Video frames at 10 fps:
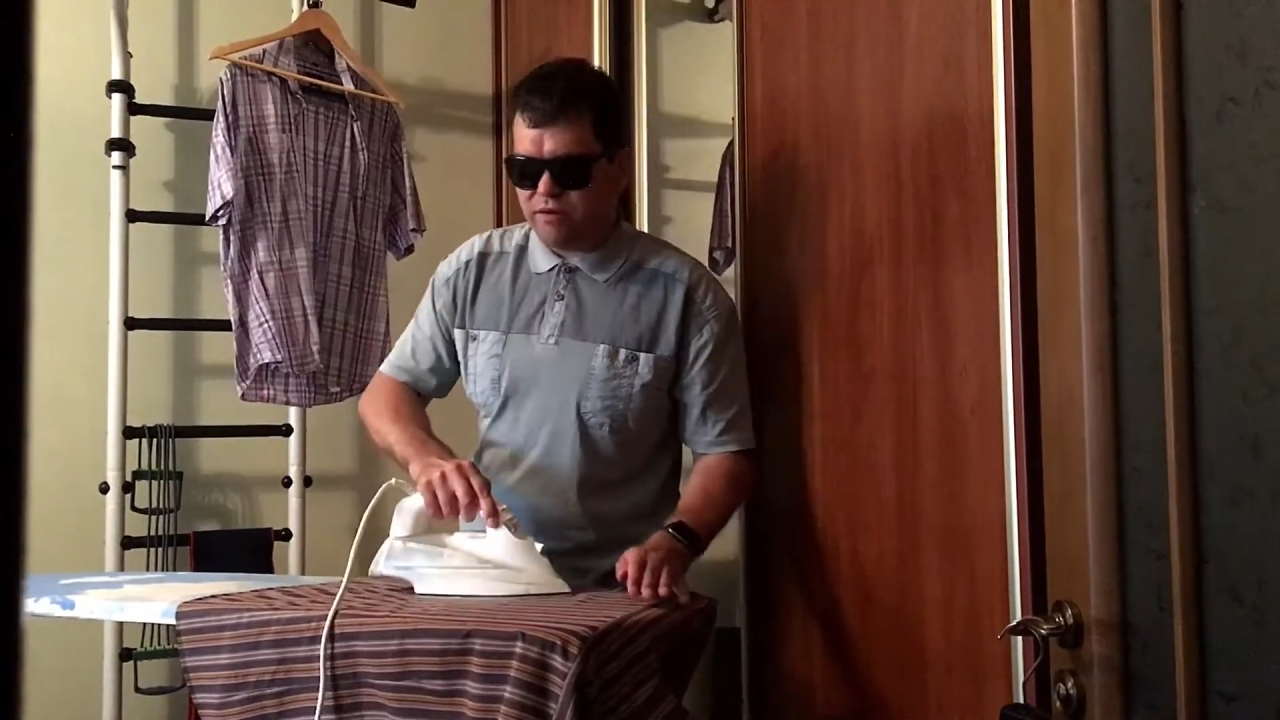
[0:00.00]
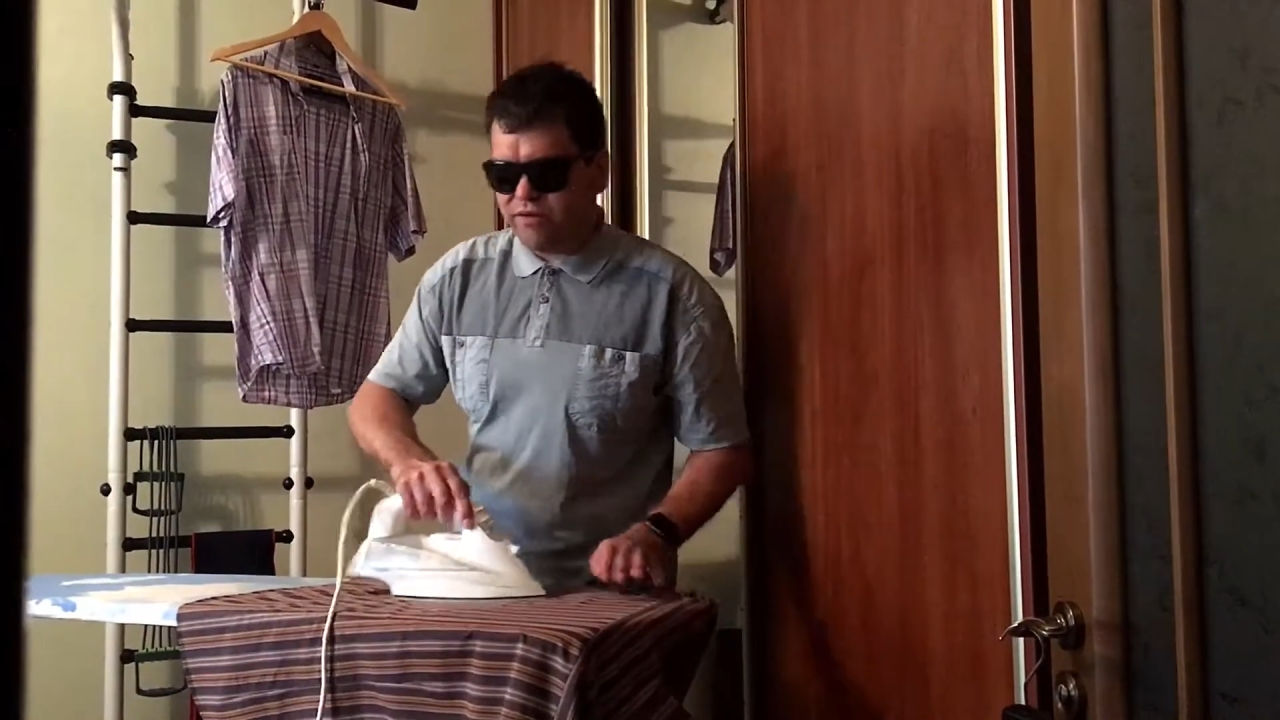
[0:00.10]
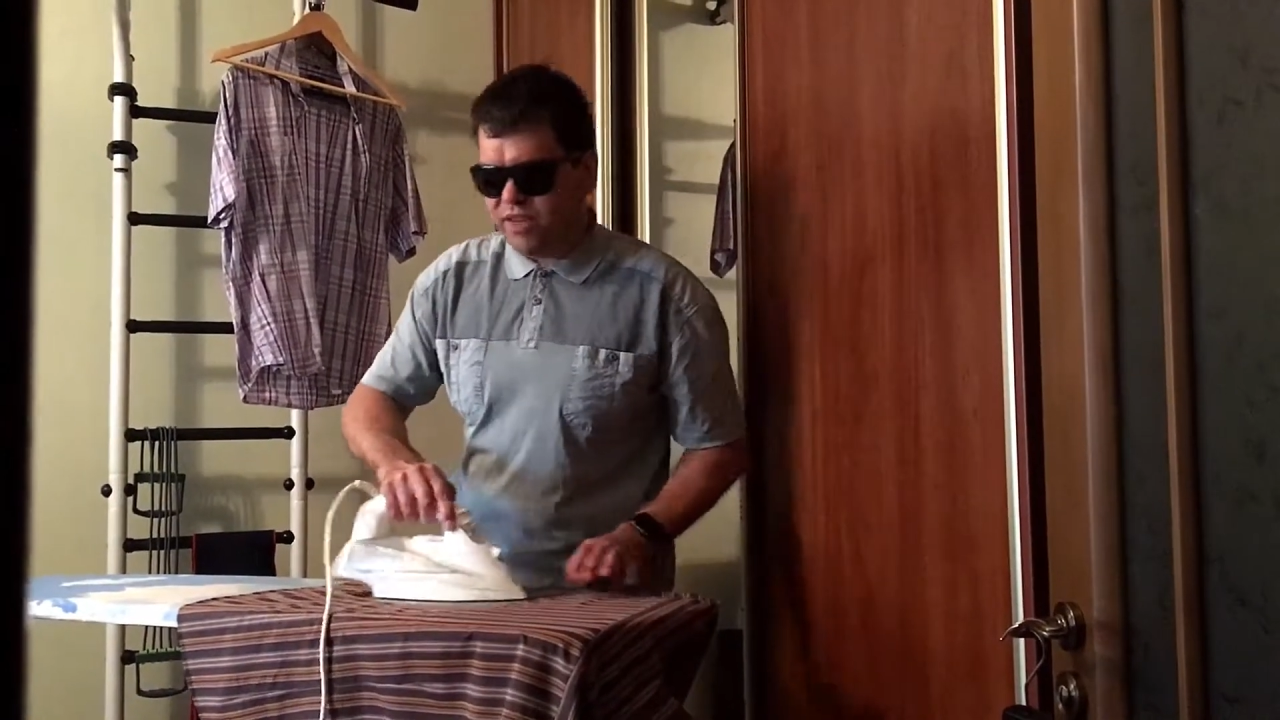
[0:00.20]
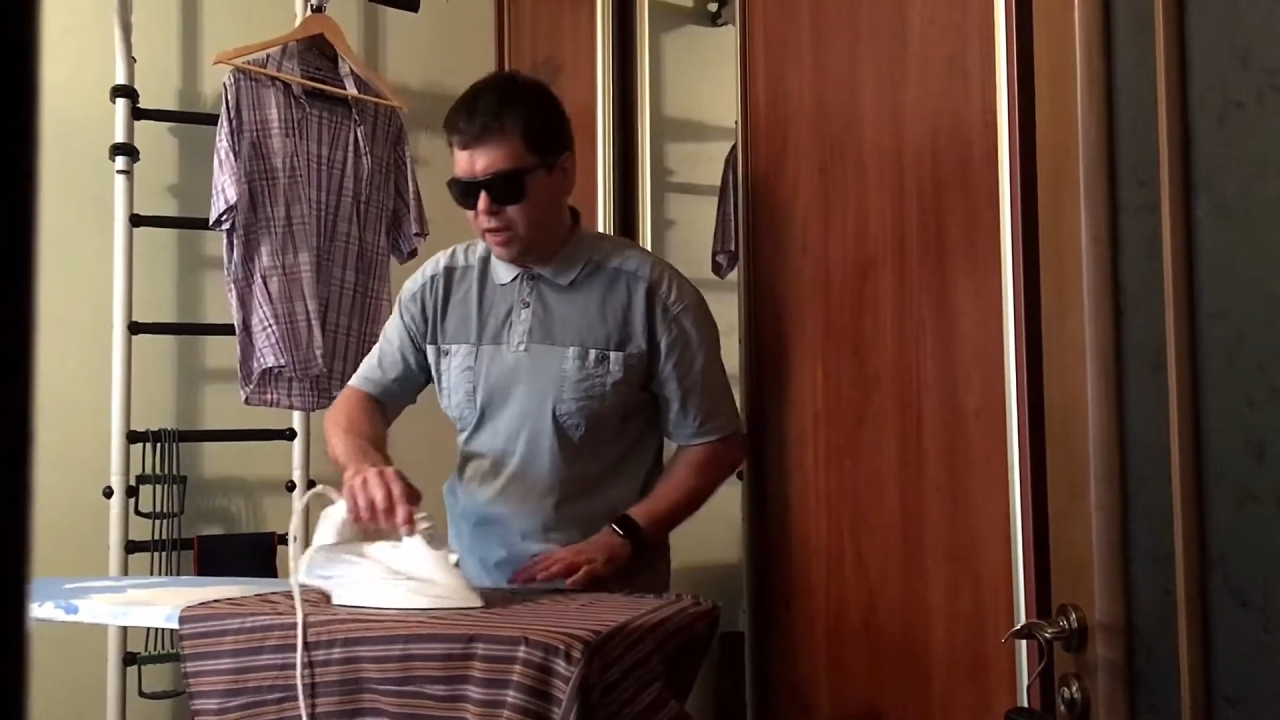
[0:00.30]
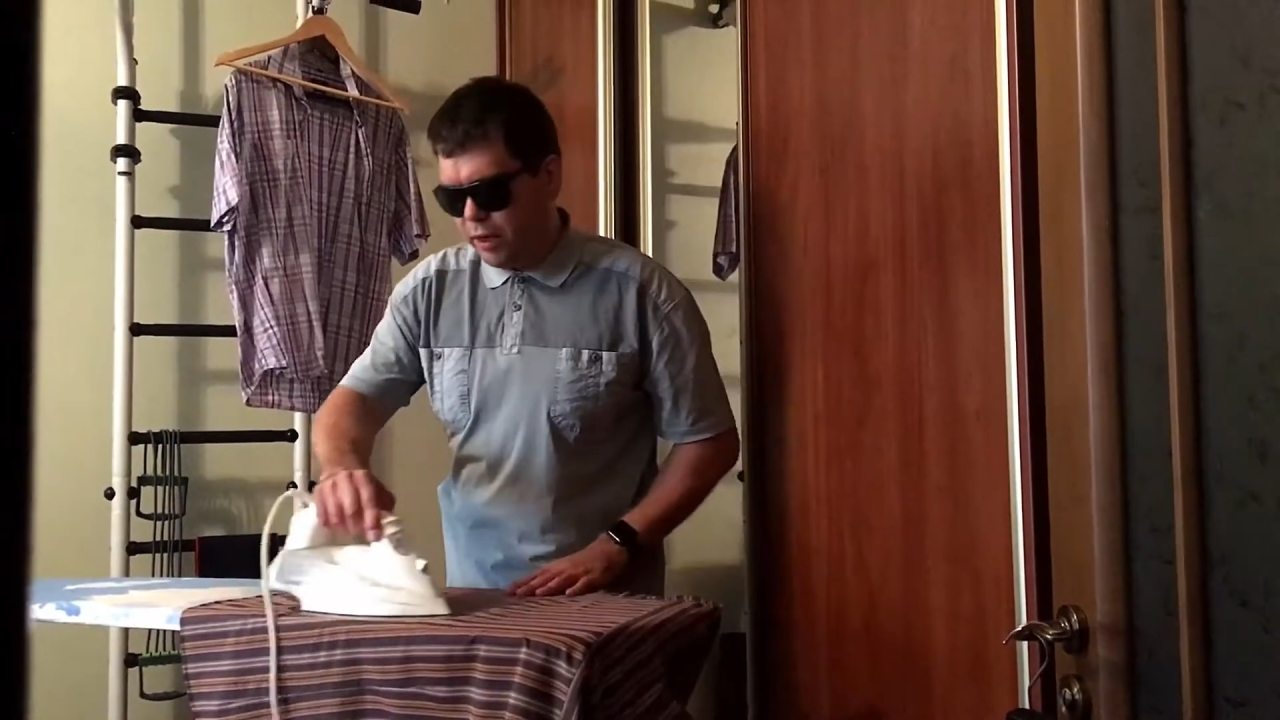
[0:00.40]

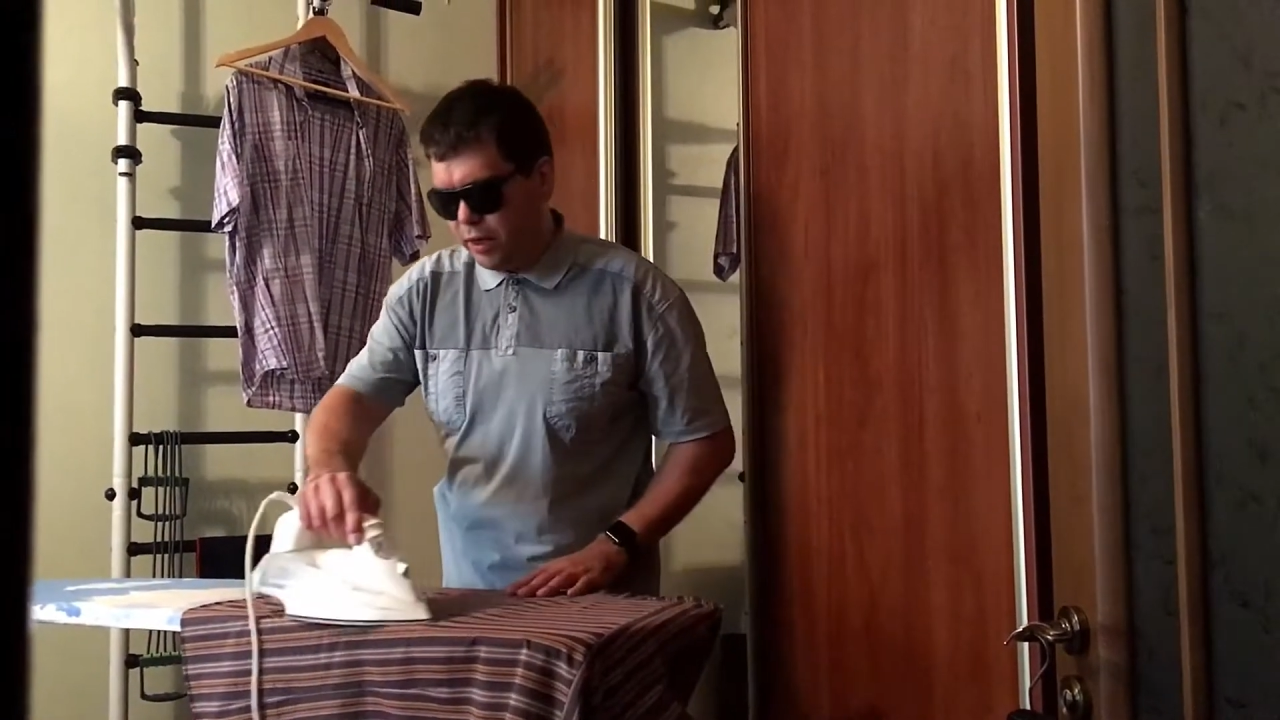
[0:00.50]
всякие